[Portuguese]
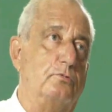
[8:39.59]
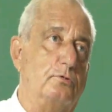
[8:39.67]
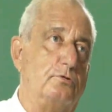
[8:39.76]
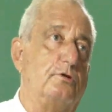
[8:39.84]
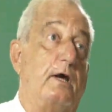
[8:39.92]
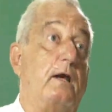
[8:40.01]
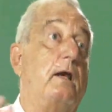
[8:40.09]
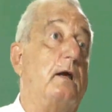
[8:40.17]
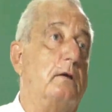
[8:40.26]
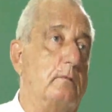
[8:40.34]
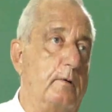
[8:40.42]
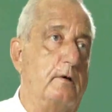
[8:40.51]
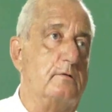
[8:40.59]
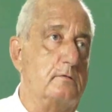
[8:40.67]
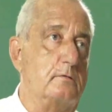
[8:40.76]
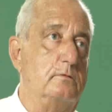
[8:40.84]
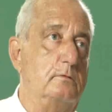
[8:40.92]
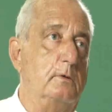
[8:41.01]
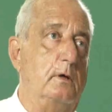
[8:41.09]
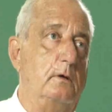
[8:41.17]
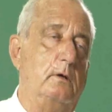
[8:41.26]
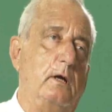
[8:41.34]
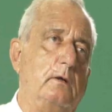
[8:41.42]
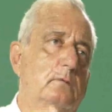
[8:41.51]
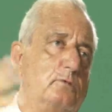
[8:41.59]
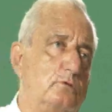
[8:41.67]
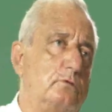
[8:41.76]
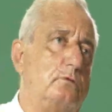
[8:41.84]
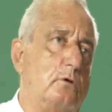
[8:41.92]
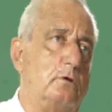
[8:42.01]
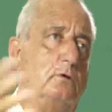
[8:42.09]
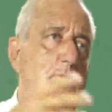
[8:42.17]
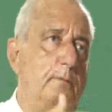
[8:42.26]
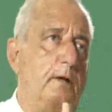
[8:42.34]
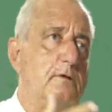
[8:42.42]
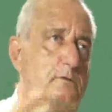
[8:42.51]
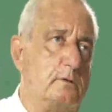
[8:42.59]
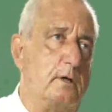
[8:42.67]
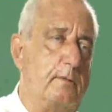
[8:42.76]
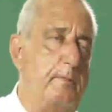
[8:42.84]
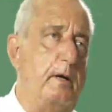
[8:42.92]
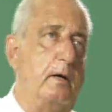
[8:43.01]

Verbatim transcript: Isso já é lei no Brasil, lei no mundo todo e no Brasil também.